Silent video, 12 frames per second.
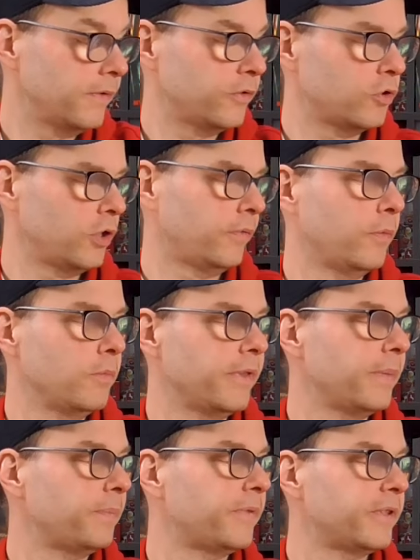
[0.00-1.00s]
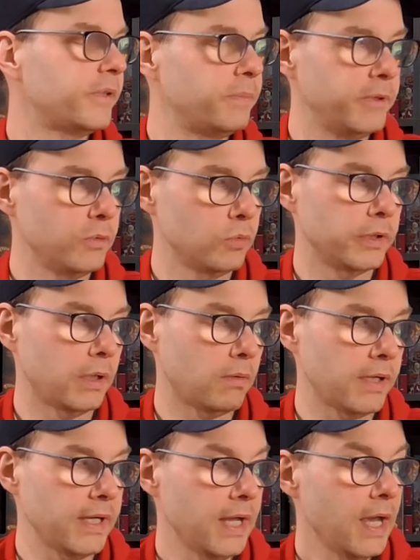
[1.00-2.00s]
was steht da, 75 Minuten
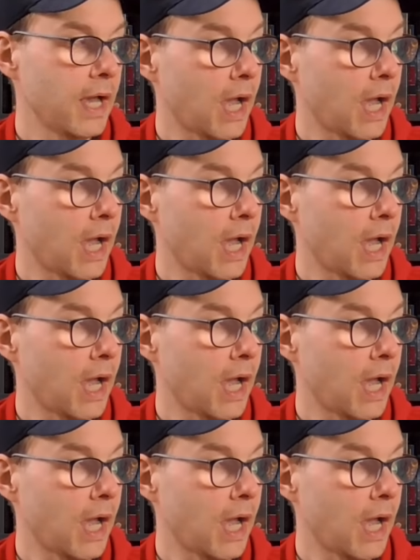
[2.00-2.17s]
dauern.